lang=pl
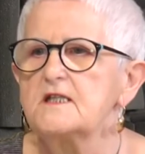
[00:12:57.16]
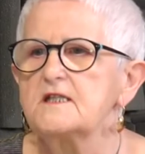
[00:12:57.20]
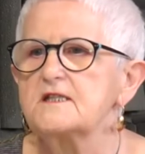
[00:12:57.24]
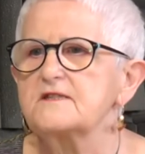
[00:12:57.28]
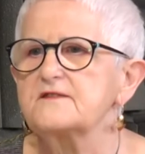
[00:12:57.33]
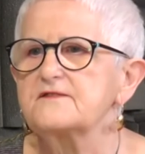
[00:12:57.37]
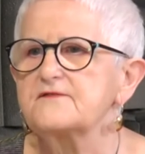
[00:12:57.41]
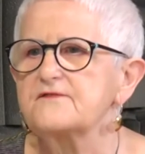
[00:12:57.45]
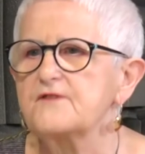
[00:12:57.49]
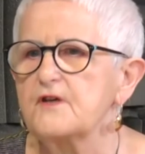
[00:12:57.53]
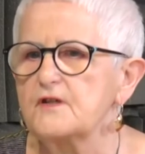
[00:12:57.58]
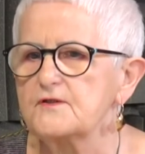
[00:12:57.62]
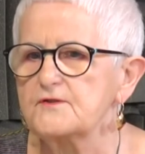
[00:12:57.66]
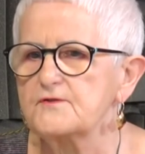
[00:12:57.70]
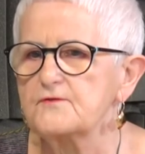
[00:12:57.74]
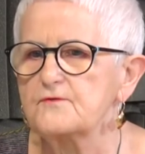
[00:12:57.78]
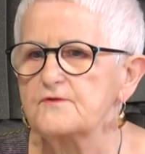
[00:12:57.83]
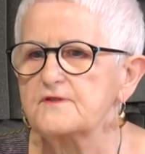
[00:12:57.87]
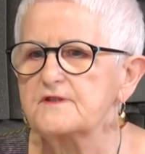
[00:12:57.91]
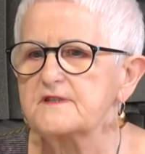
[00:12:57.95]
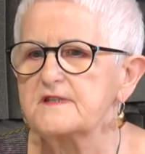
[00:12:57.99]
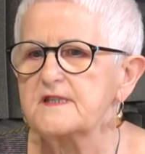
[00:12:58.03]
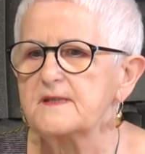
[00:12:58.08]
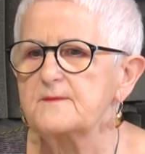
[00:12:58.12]
I w
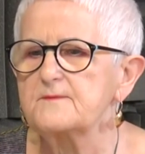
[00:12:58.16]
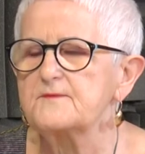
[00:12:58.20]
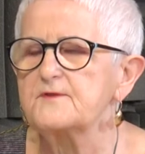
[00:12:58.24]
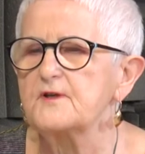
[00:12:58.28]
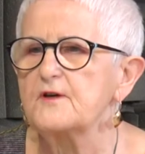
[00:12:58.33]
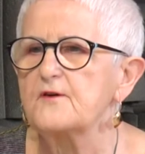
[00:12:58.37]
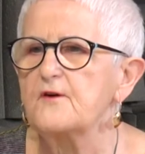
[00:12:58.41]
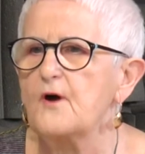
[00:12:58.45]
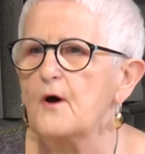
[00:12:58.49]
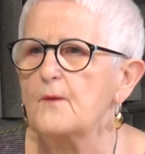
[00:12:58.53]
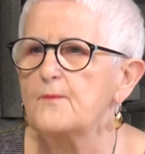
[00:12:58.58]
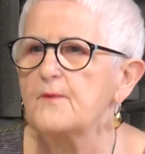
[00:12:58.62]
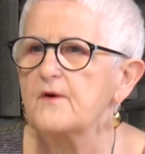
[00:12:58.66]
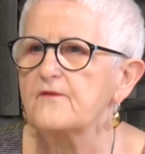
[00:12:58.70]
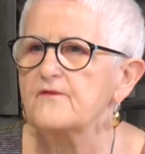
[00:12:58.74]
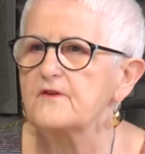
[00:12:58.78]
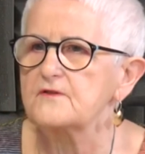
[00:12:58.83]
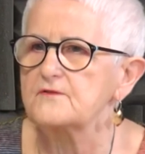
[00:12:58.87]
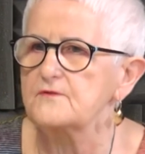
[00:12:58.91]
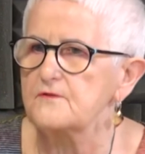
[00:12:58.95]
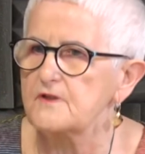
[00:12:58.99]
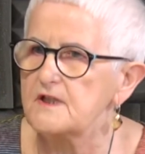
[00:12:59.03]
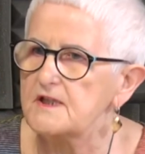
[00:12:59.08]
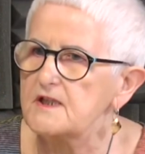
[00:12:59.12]
związku z tym to
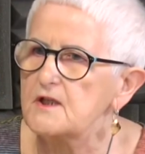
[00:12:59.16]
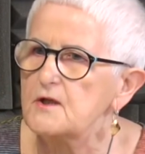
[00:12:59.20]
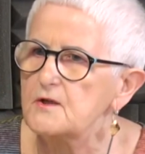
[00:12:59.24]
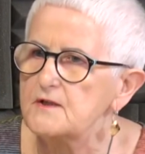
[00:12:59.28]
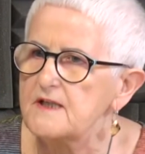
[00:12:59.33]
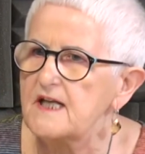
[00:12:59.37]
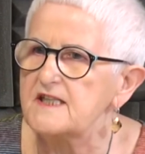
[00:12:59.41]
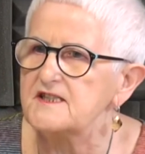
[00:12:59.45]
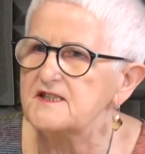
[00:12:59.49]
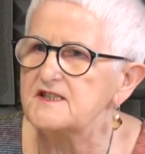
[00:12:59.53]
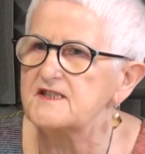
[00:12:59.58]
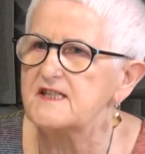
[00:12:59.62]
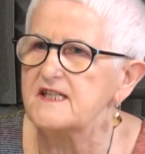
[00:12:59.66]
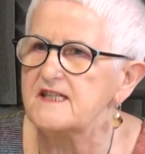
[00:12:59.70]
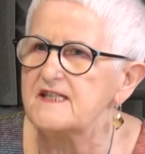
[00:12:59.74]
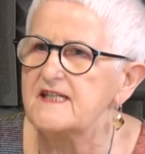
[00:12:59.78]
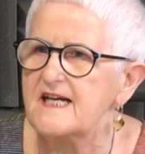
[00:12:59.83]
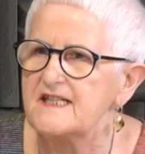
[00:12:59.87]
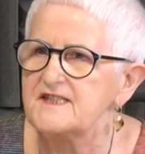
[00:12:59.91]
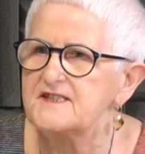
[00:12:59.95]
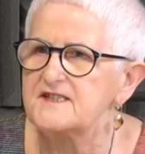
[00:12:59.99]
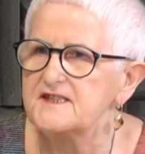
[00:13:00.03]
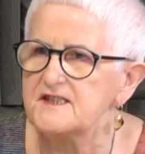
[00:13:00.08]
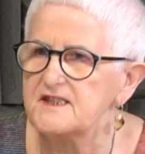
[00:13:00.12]
obowiązuje tylko na
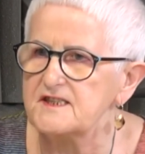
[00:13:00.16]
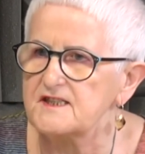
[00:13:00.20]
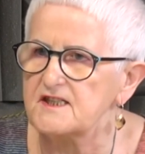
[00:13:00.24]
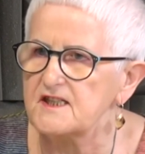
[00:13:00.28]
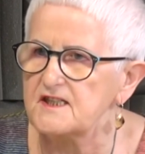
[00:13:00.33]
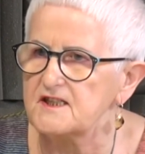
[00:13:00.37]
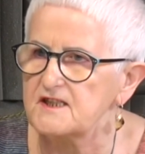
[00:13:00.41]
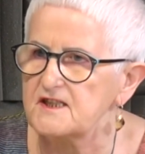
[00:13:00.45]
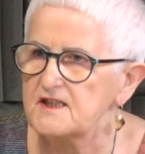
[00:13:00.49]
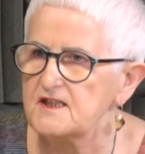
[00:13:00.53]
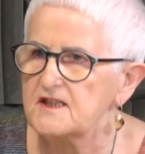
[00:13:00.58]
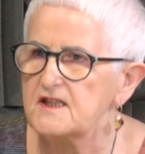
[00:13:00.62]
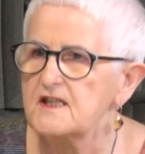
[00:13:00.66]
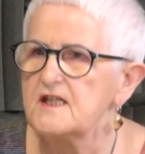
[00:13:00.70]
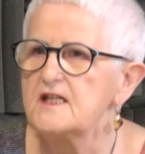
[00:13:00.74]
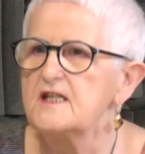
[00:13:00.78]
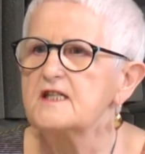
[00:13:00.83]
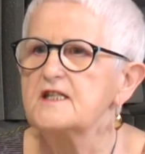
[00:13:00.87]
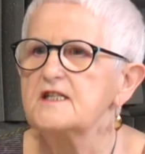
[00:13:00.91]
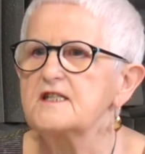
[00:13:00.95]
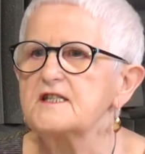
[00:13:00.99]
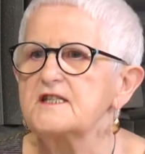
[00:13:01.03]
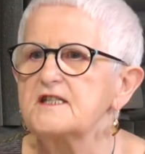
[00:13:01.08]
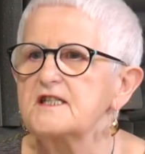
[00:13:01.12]
14 dni.
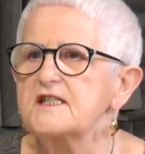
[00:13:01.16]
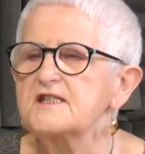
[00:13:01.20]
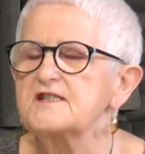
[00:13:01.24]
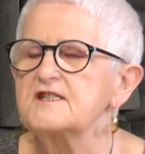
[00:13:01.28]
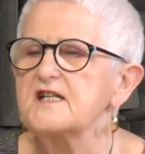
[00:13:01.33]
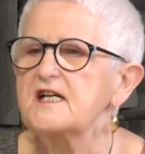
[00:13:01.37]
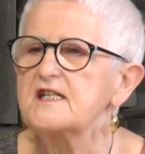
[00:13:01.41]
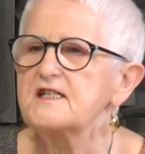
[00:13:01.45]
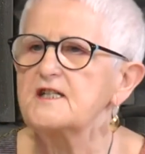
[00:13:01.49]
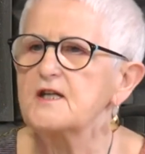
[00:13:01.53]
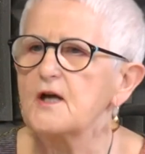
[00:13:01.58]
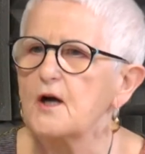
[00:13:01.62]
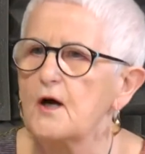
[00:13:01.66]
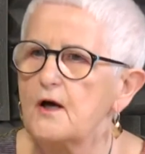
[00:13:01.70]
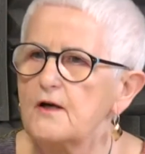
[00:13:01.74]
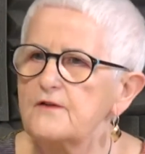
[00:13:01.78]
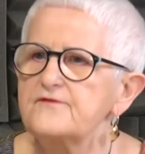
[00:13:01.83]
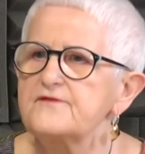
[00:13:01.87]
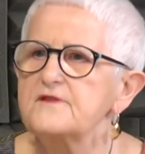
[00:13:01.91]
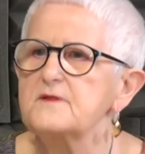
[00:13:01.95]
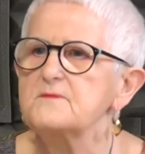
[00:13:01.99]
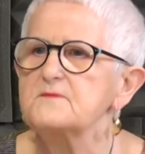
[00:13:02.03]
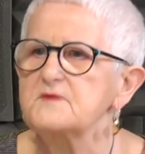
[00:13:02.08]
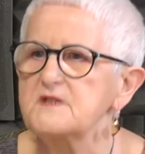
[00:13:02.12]
I jeżeli on
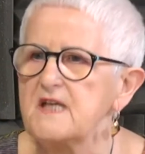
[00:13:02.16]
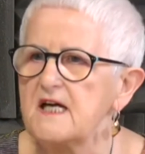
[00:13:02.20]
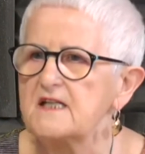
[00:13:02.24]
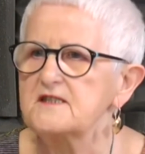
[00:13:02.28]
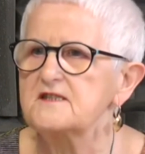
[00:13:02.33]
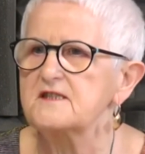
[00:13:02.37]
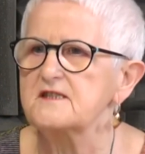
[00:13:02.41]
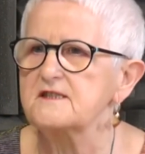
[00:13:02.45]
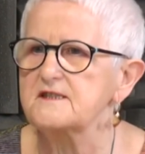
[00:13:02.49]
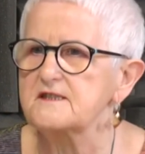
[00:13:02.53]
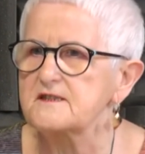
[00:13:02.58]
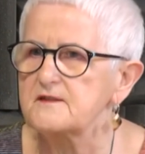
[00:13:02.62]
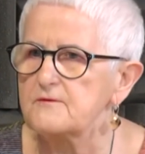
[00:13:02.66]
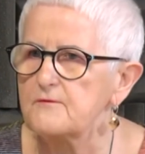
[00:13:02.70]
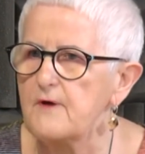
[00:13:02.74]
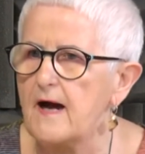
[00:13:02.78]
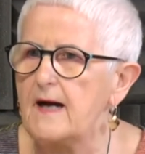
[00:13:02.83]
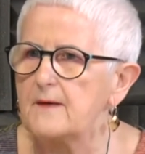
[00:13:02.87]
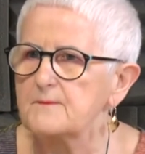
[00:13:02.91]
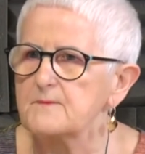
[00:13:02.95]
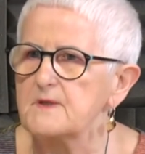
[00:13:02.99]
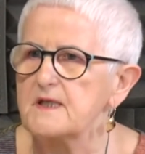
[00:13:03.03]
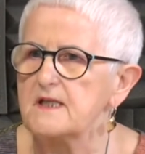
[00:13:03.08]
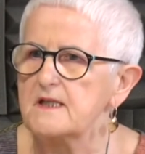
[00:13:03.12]
w tym czasie
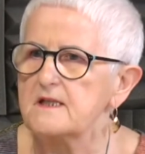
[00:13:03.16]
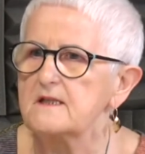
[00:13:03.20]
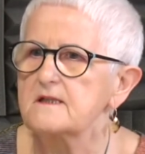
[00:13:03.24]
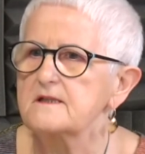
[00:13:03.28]
złamie